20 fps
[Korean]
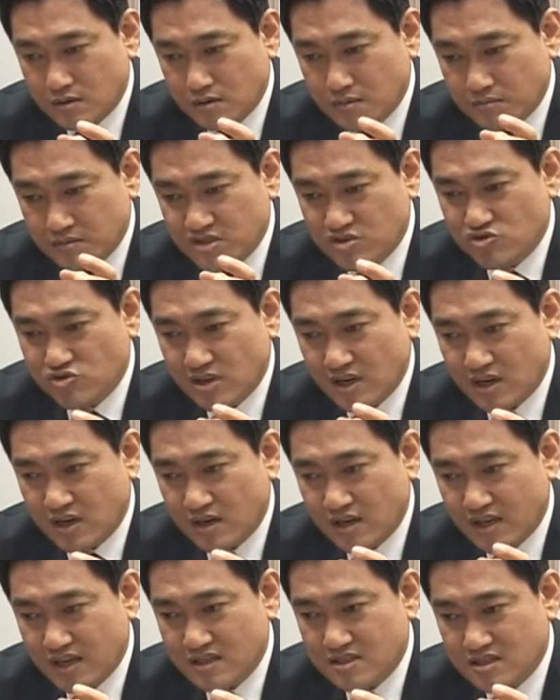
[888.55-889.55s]

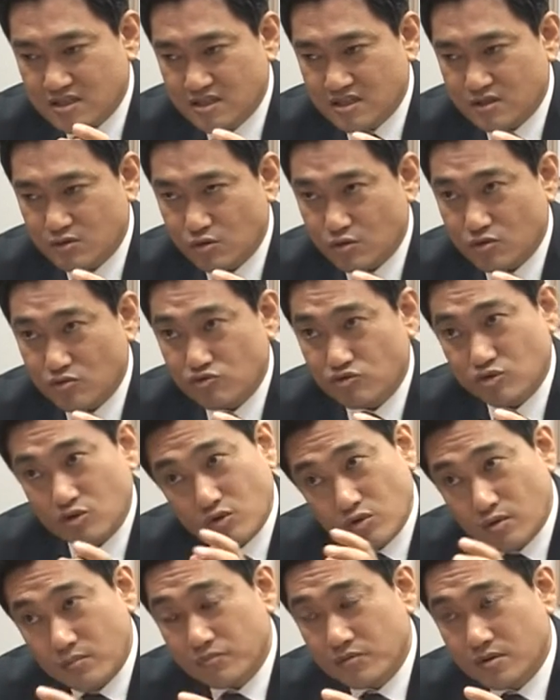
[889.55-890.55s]
민주당의 지지도를
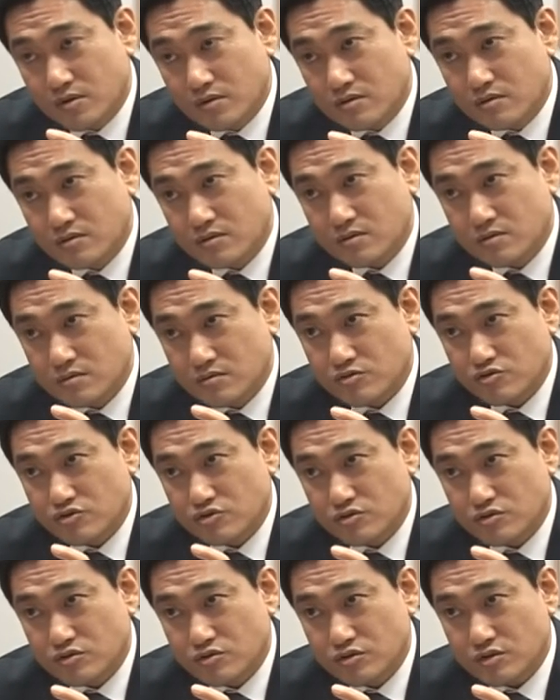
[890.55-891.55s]
뛰어넘는
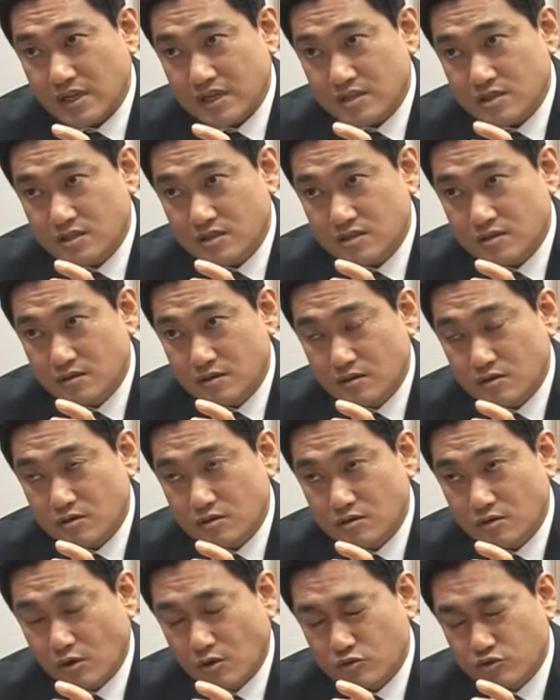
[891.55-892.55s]
수준은 사실
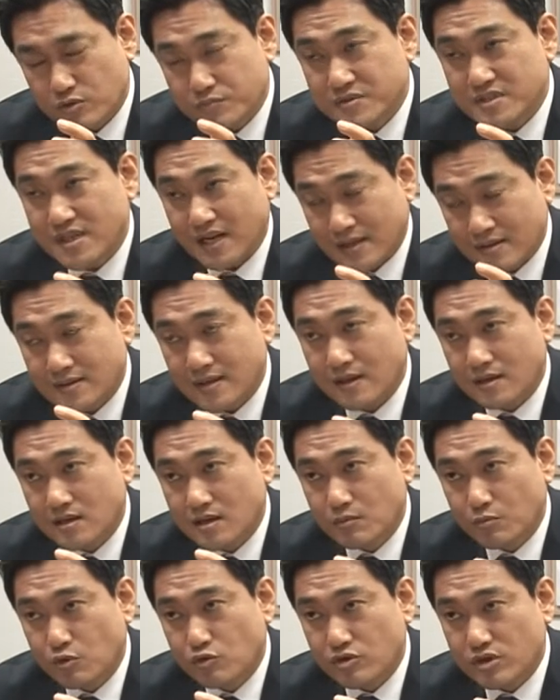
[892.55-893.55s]
어, 쉽지는 않다
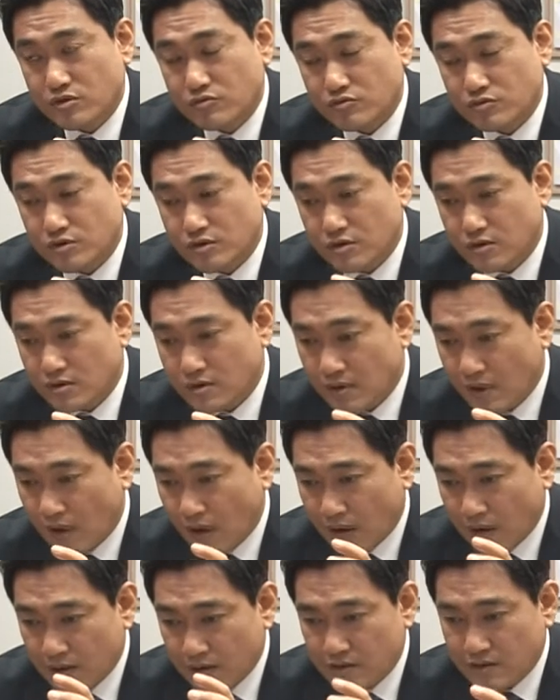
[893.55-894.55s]
이렇게 보고 네. 있고요.
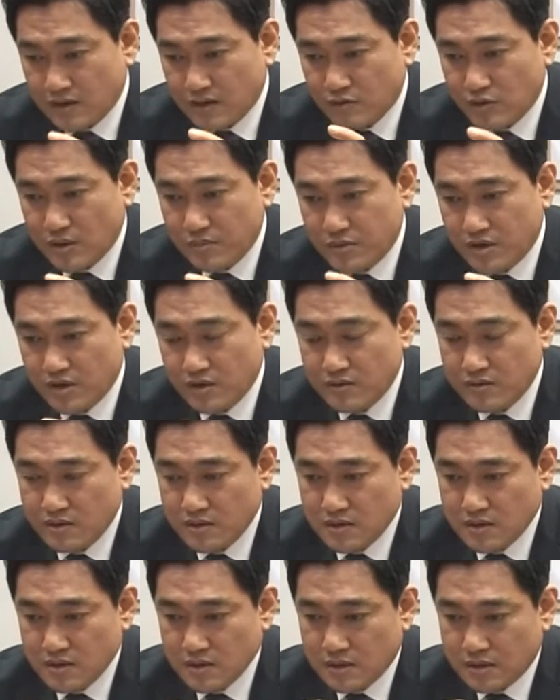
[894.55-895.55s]
그렇게 되면
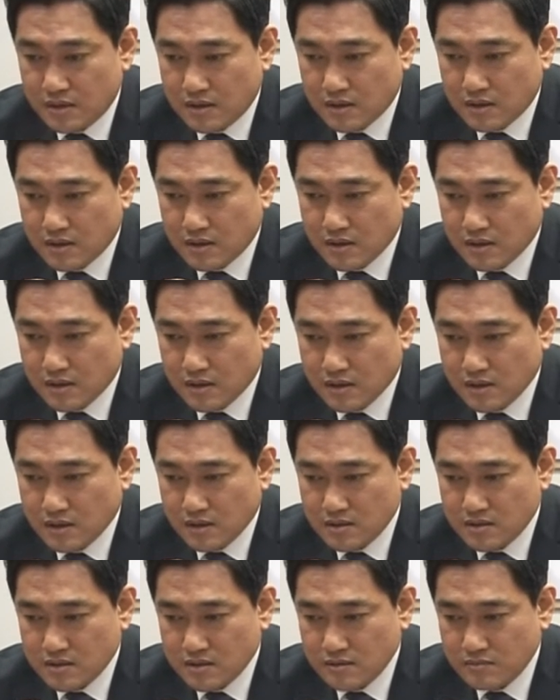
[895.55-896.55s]

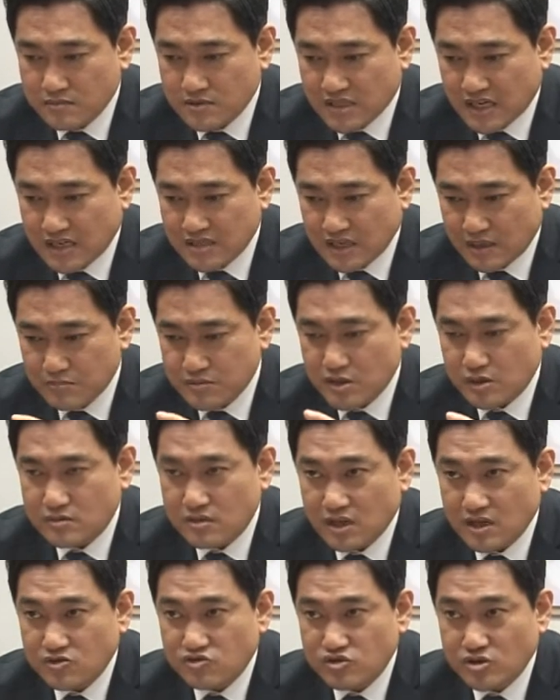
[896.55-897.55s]
어, 지금 제삼
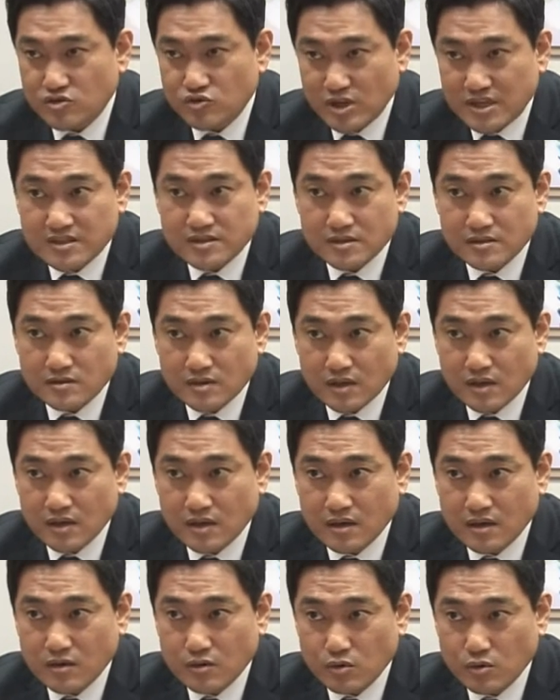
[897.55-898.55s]
정당이 출연됐을 때
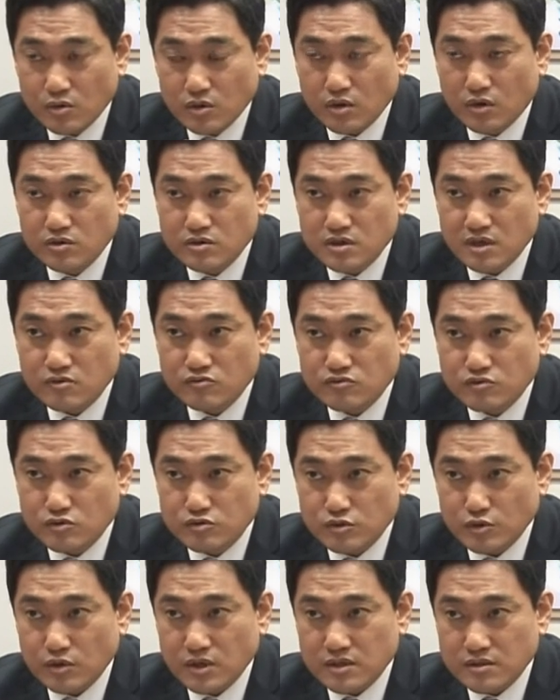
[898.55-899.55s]
이 경쟁 구도
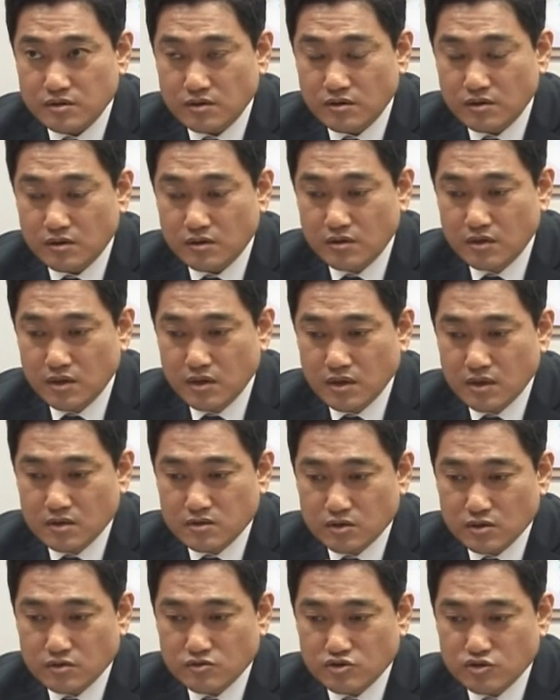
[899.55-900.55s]
네. 속에서
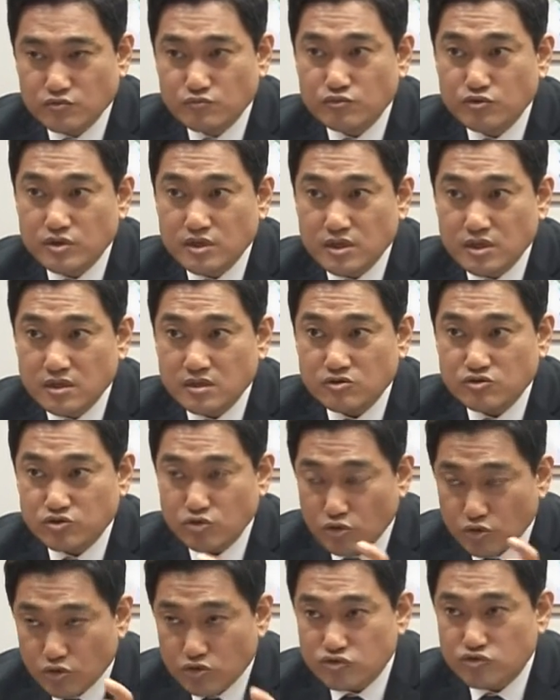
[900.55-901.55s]
저는 충분히
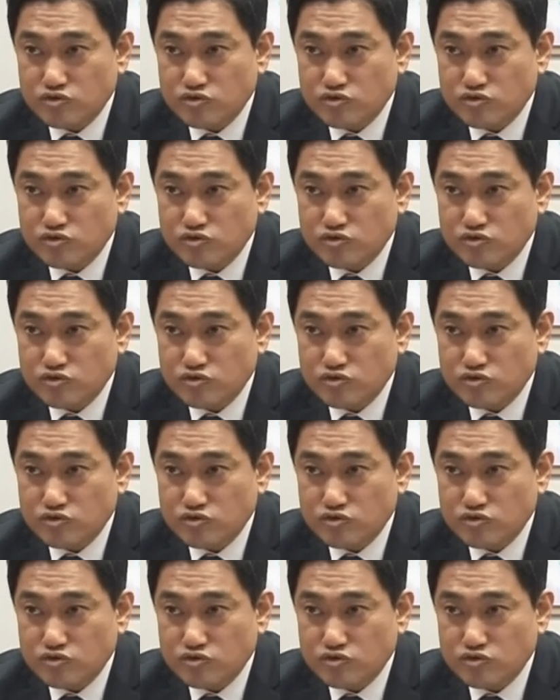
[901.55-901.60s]
수도권